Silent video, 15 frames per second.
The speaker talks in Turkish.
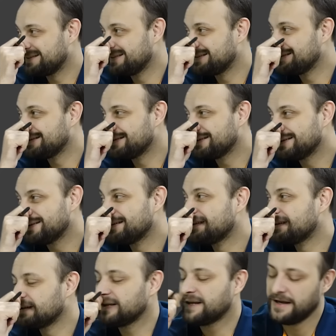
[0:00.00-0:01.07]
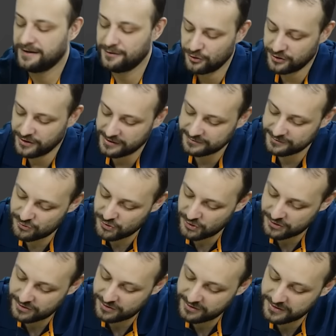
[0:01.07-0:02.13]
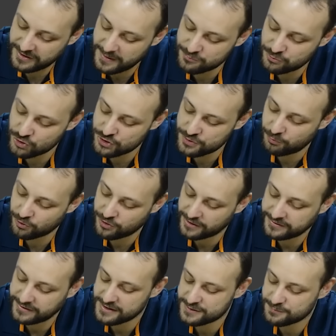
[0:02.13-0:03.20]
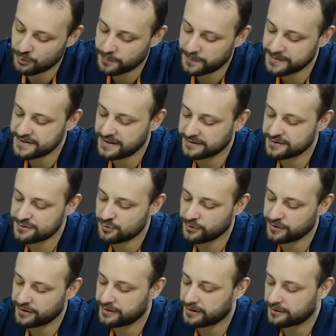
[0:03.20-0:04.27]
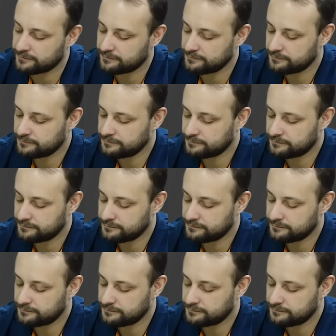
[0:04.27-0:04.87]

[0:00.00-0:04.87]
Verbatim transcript: bölümünde bunu konuşalım. Geliyor yaklaşıyor. Trabzonspor Spor. pazartesi 17. KG var.